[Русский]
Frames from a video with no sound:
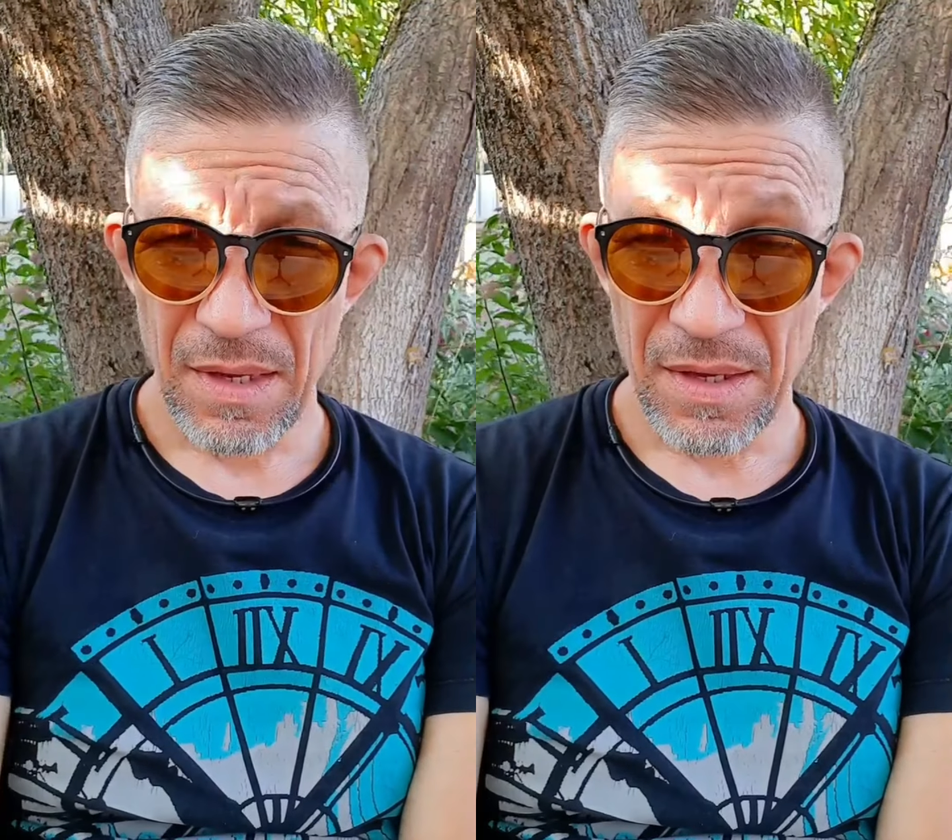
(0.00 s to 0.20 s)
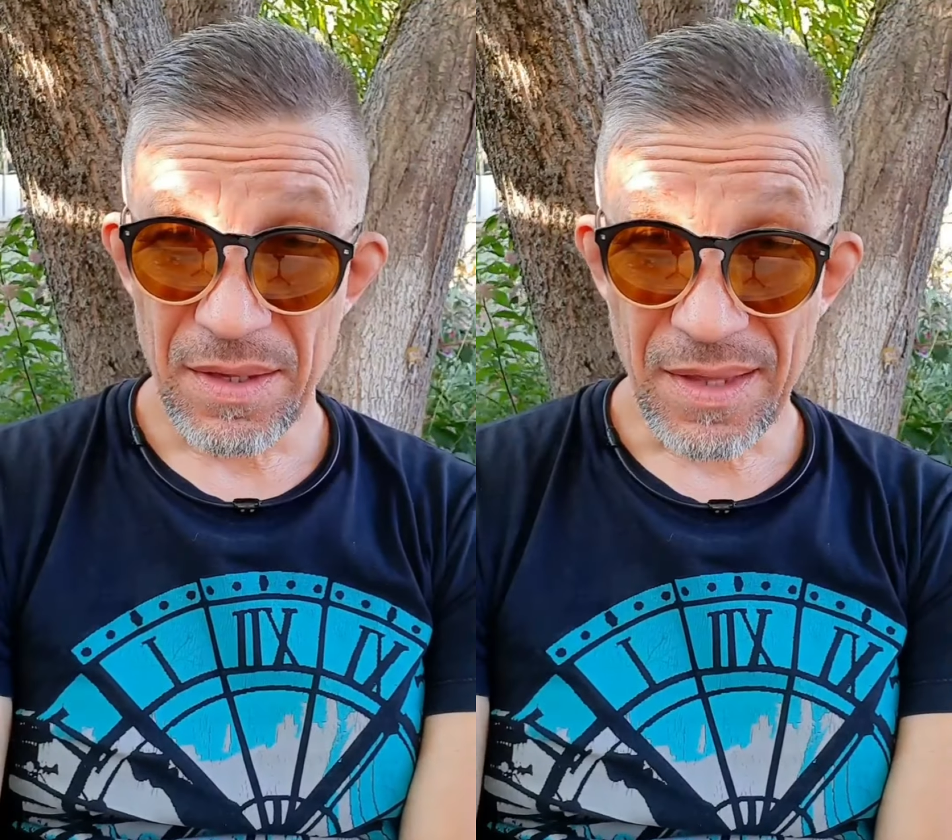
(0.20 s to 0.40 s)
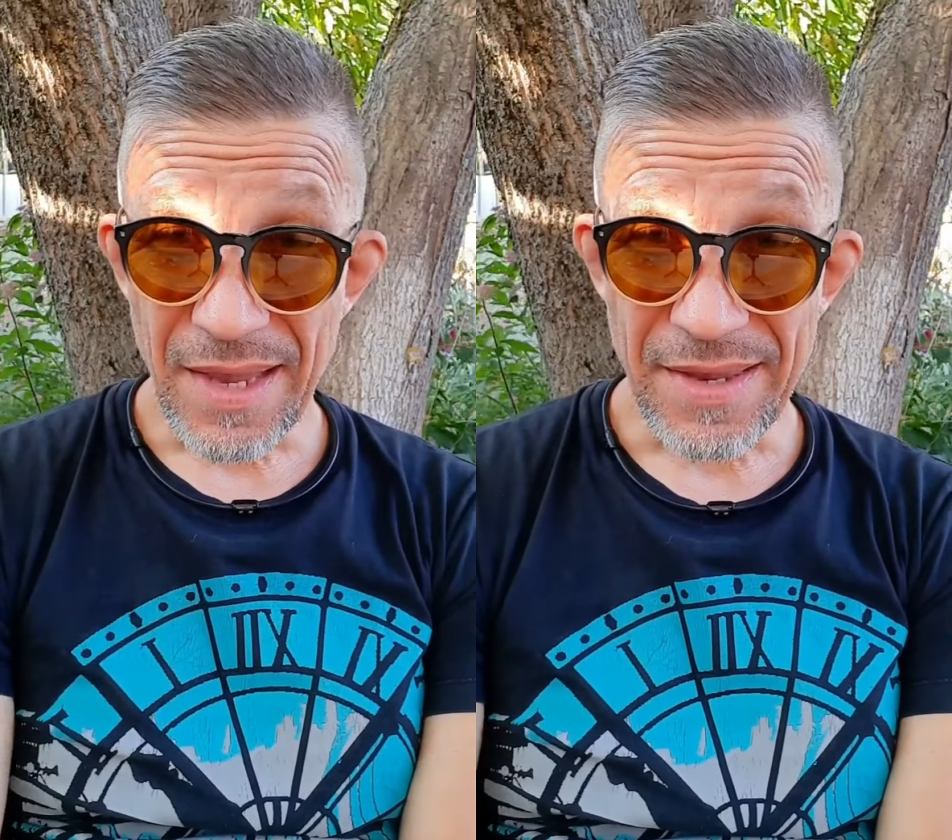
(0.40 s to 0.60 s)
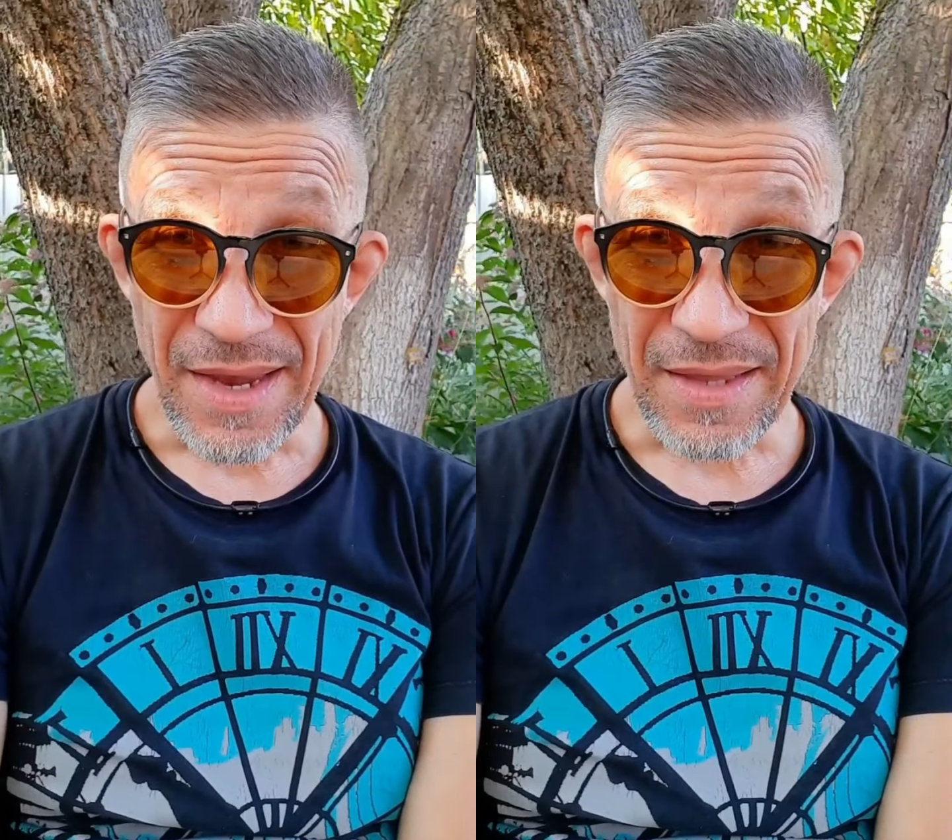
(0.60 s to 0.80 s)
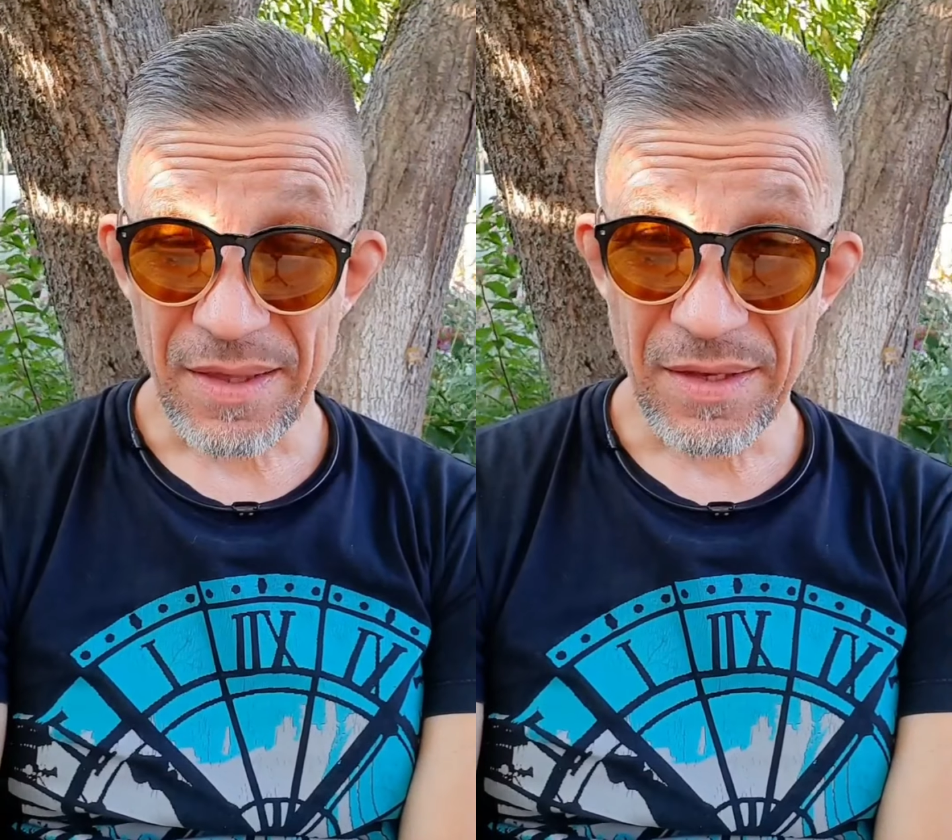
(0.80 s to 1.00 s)
И, кстати,
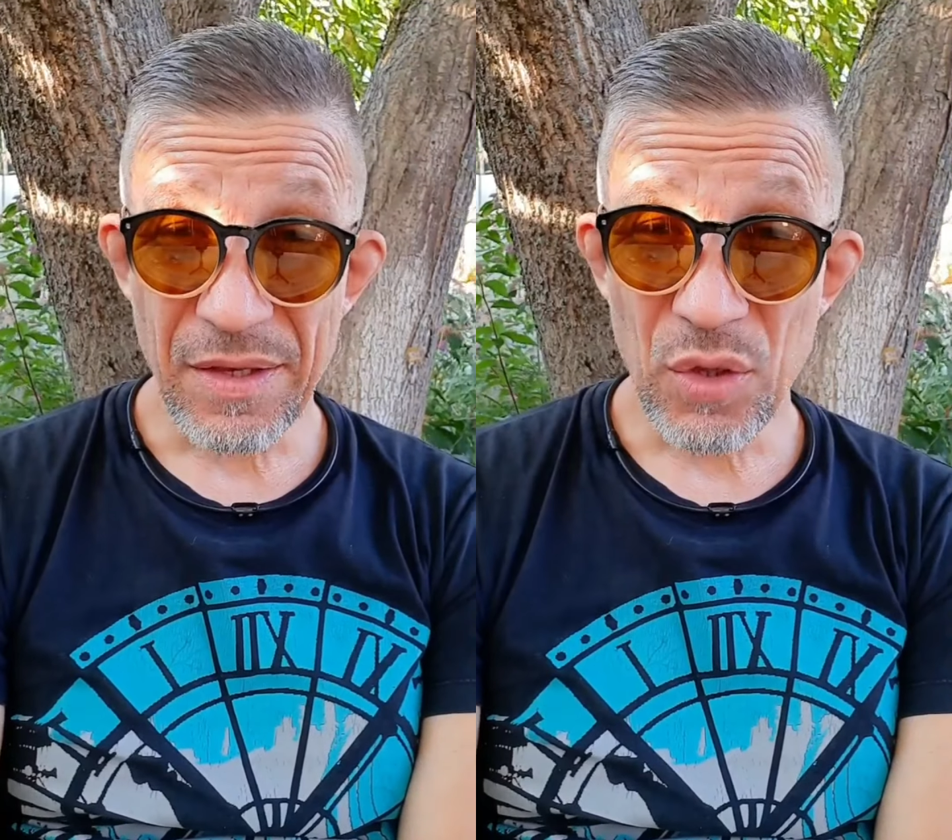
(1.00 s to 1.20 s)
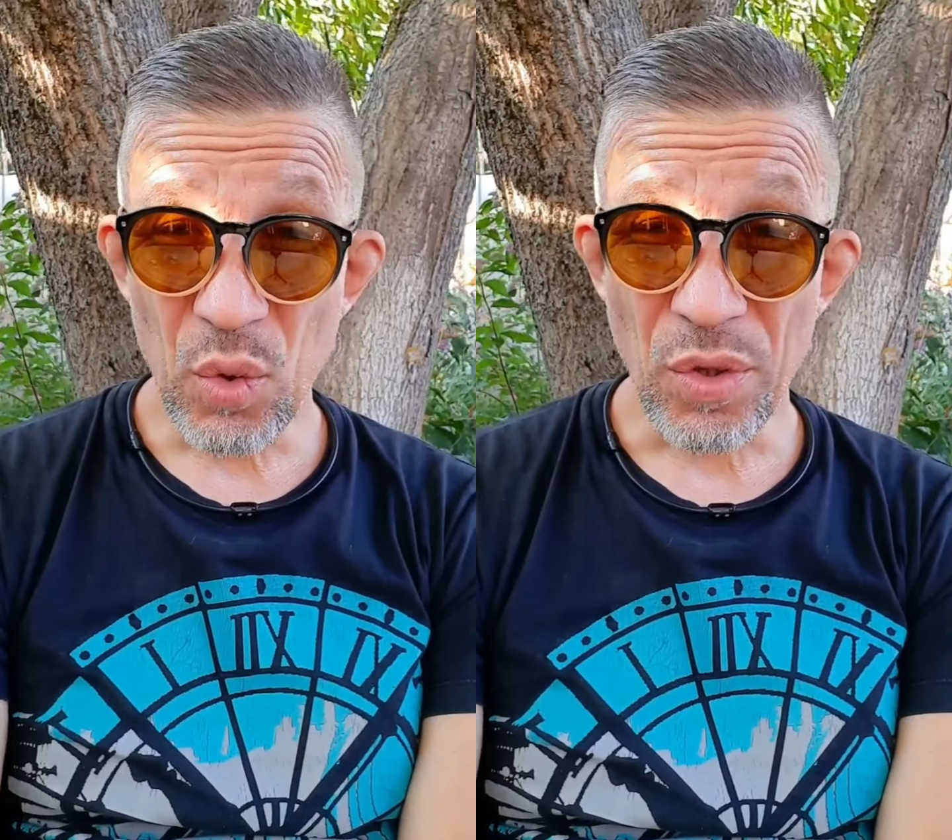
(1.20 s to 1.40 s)
оценить то,